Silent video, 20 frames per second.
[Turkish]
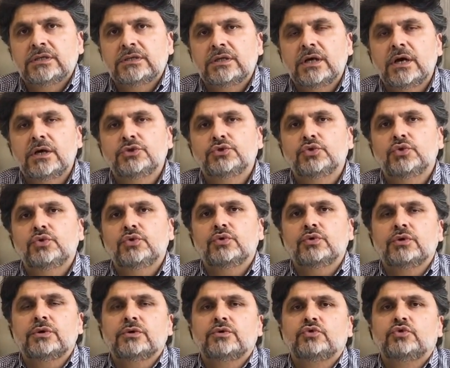Daha çok
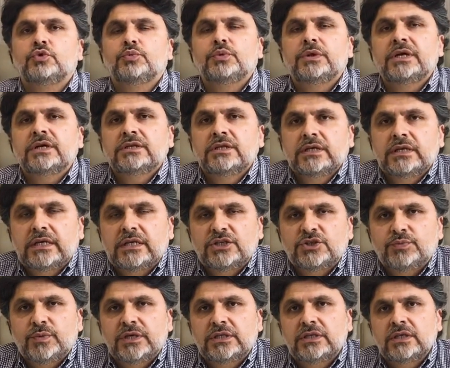tüplerde
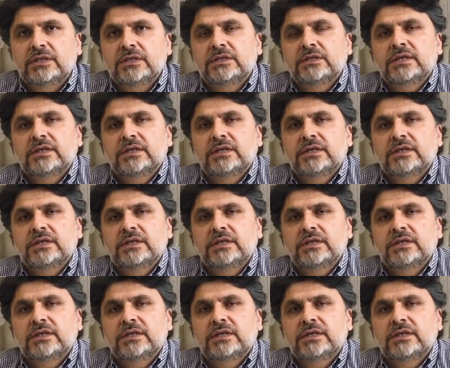gelişmektedir.